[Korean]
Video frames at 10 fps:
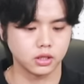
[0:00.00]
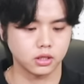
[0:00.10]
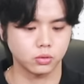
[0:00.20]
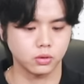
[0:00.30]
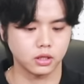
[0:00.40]

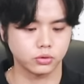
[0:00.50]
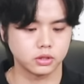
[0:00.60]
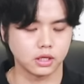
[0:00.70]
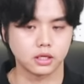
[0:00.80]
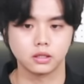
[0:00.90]

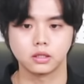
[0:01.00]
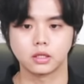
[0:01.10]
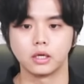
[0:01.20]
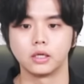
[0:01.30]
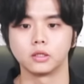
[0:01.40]
통과되지 않았는데
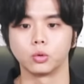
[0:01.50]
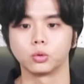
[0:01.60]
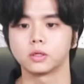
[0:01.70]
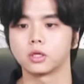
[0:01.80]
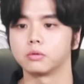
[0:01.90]
걔네는
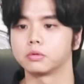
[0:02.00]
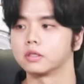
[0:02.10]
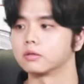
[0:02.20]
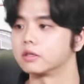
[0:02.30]
어떻게 사업을 하는 거야?